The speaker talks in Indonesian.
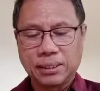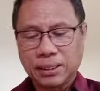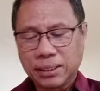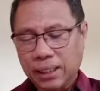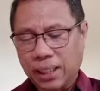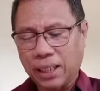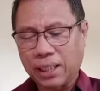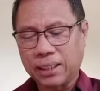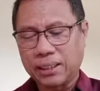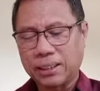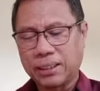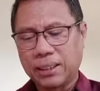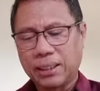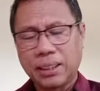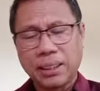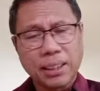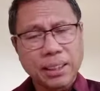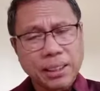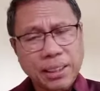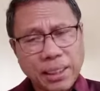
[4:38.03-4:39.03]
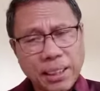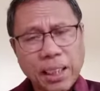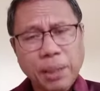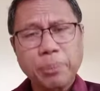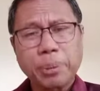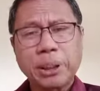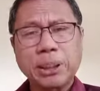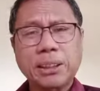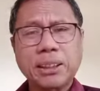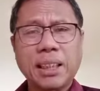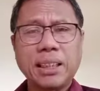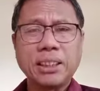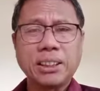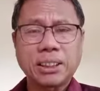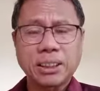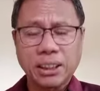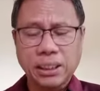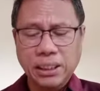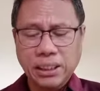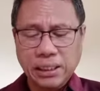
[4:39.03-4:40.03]
Nah, dengan berita
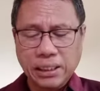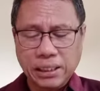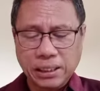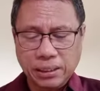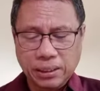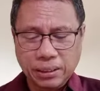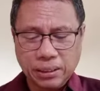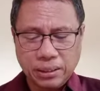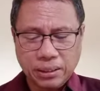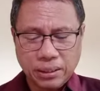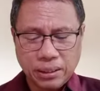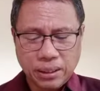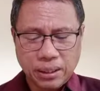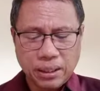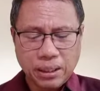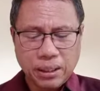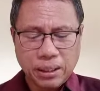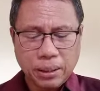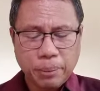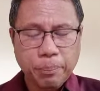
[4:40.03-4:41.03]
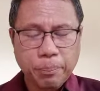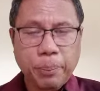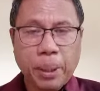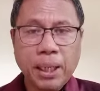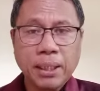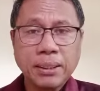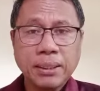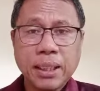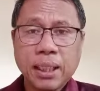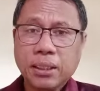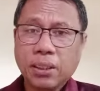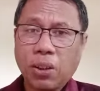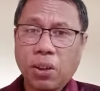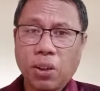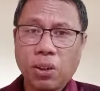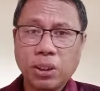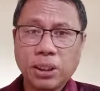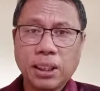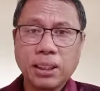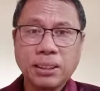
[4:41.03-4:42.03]
Injil ini, banyak
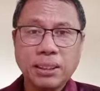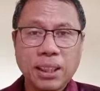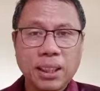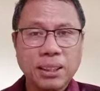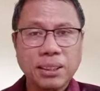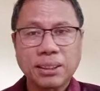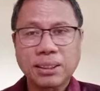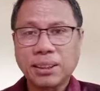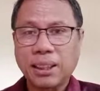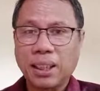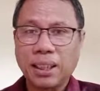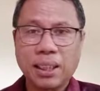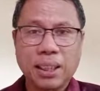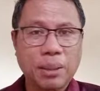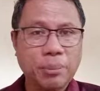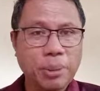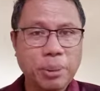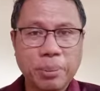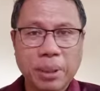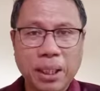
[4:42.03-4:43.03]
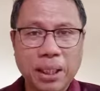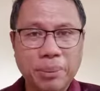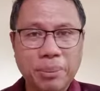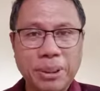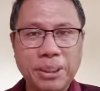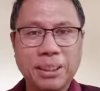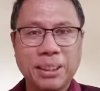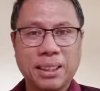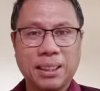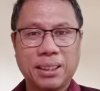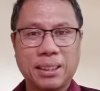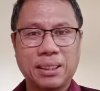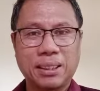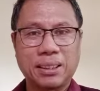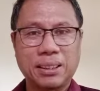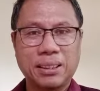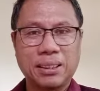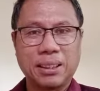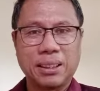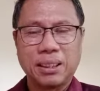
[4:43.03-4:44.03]
orang yang salah memahaminya.
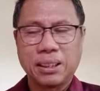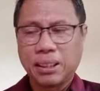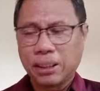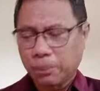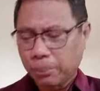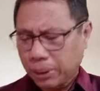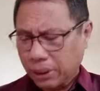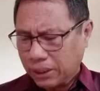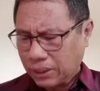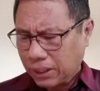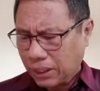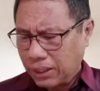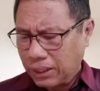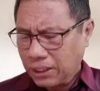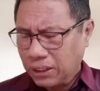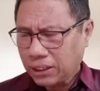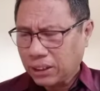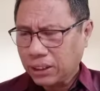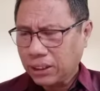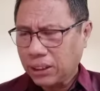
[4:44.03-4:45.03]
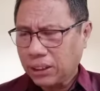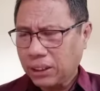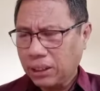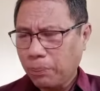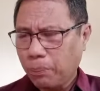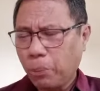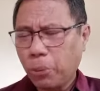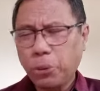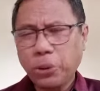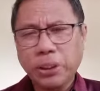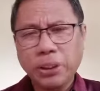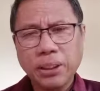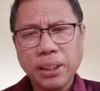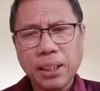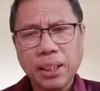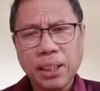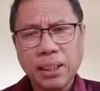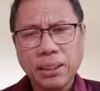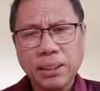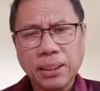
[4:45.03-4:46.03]
Berita Injil ini
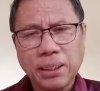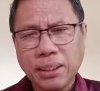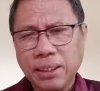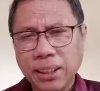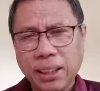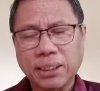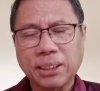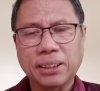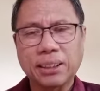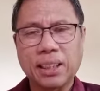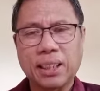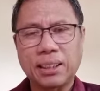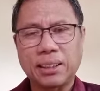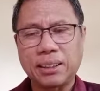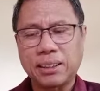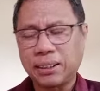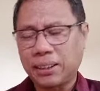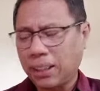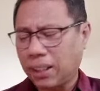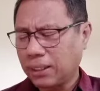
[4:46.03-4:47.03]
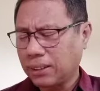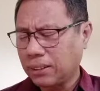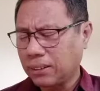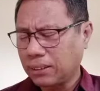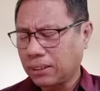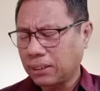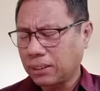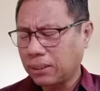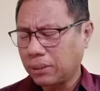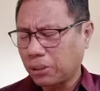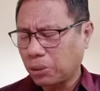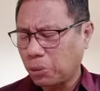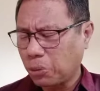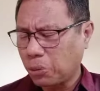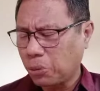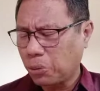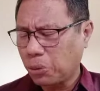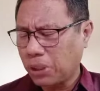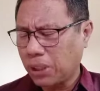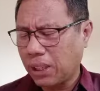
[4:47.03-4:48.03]
bunyinya indah sekali dan
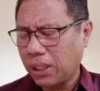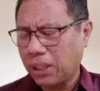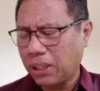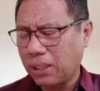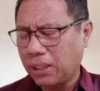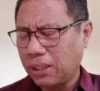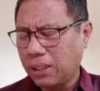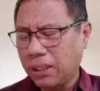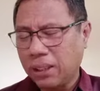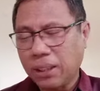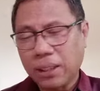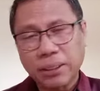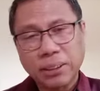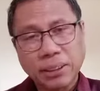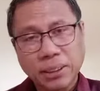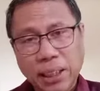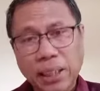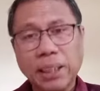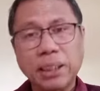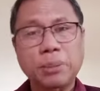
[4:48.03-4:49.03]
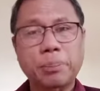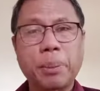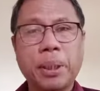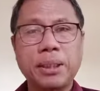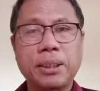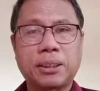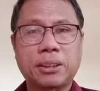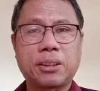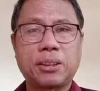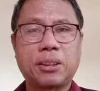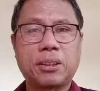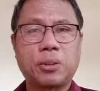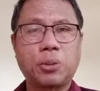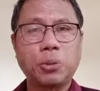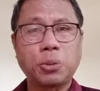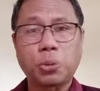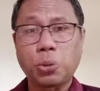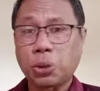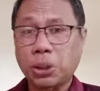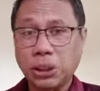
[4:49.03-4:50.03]
sesungguhnya sangat baik
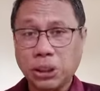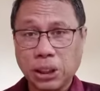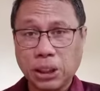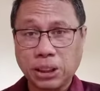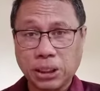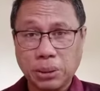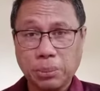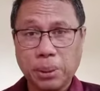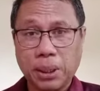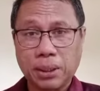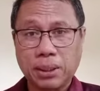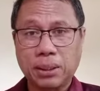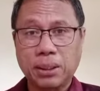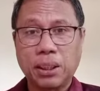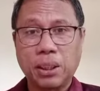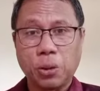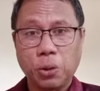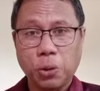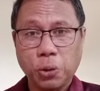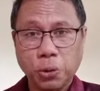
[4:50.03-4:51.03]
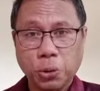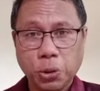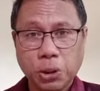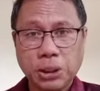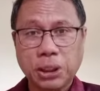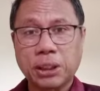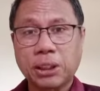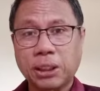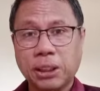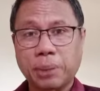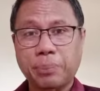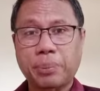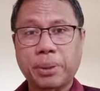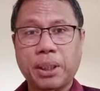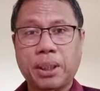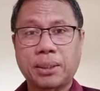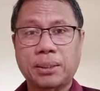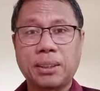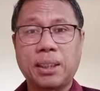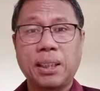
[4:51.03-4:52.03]
untuk kita simak, untuk kita
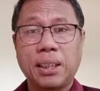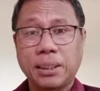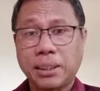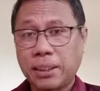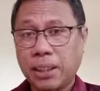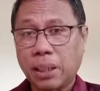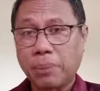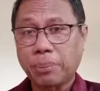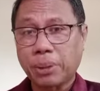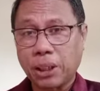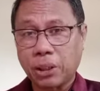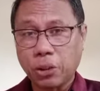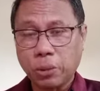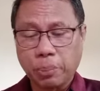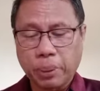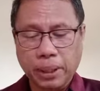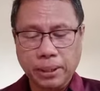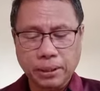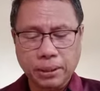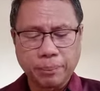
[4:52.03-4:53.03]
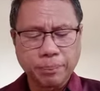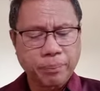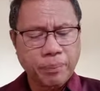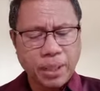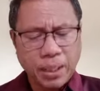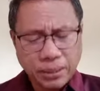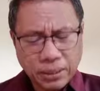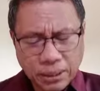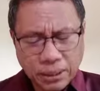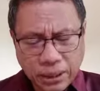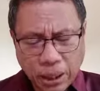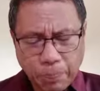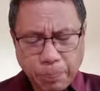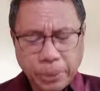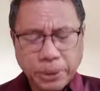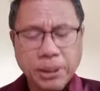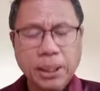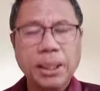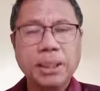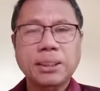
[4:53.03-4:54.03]
terapkan di dalam kehidupan.
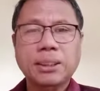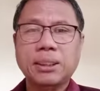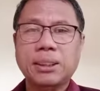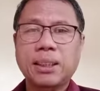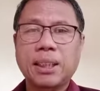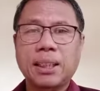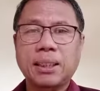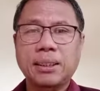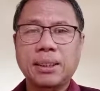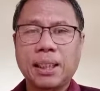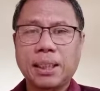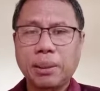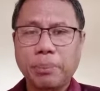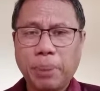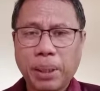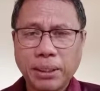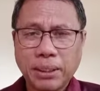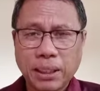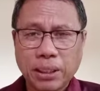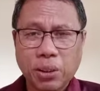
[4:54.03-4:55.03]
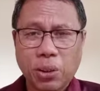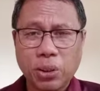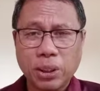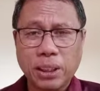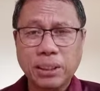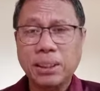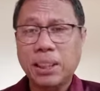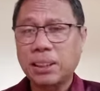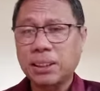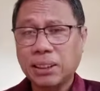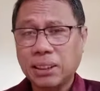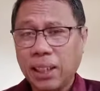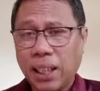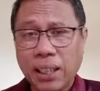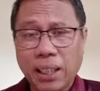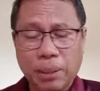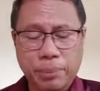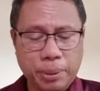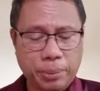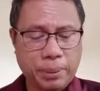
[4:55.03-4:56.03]
Tetapi sayang sekali ada banyak orang yang
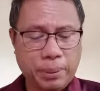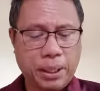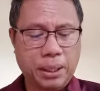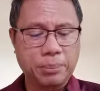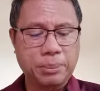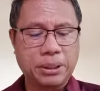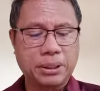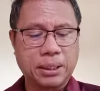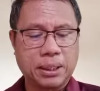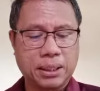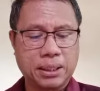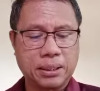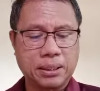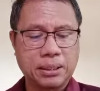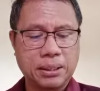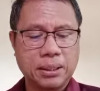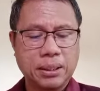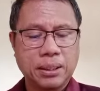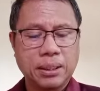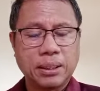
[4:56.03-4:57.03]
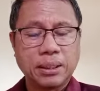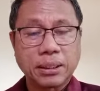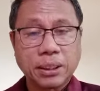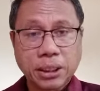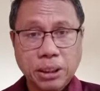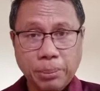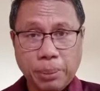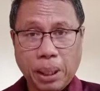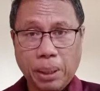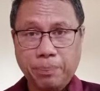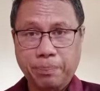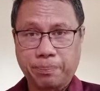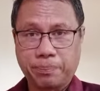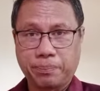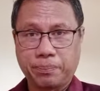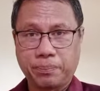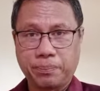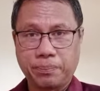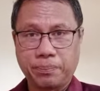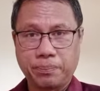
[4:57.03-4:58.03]
salah memahaminya. Sebab
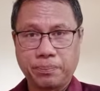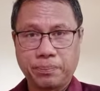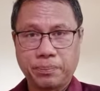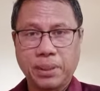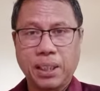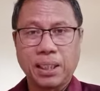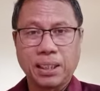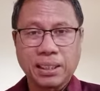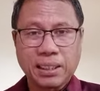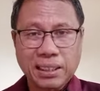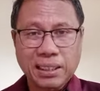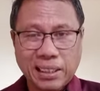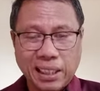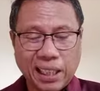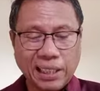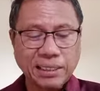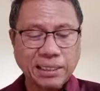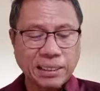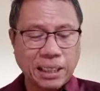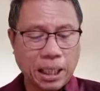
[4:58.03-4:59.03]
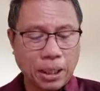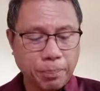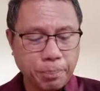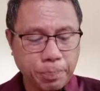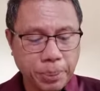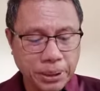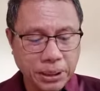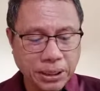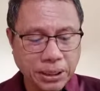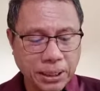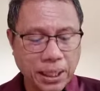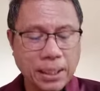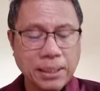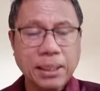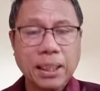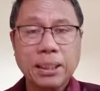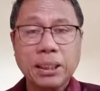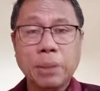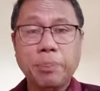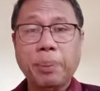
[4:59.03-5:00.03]
kata
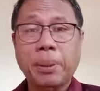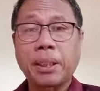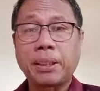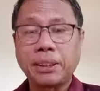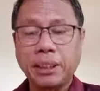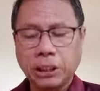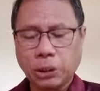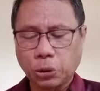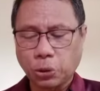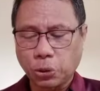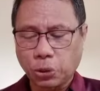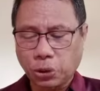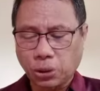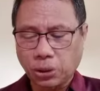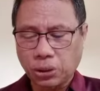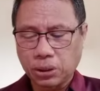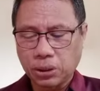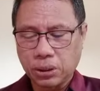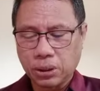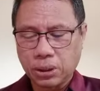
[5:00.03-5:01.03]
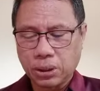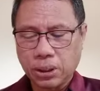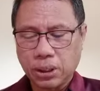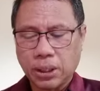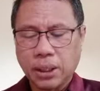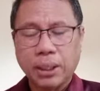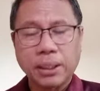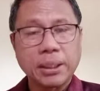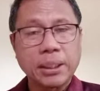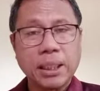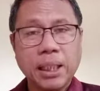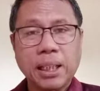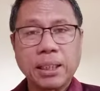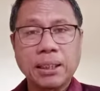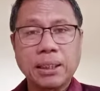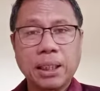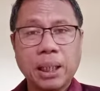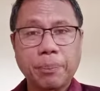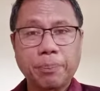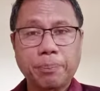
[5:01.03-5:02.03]
percaya kepada Yesus
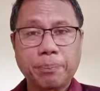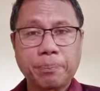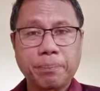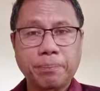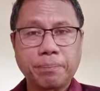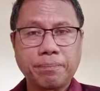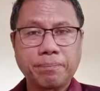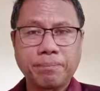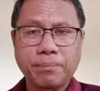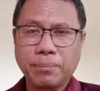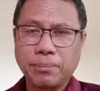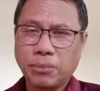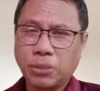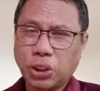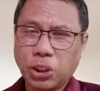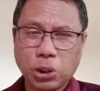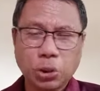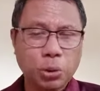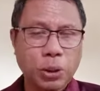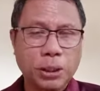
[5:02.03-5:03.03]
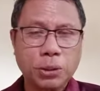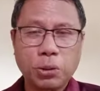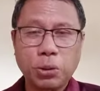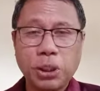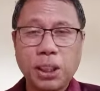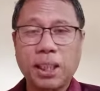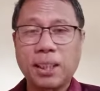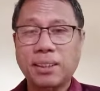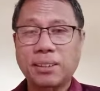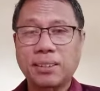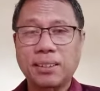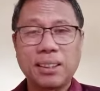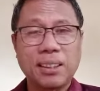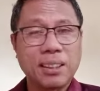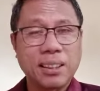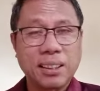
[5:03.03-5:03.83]
dianggap sesuatu yang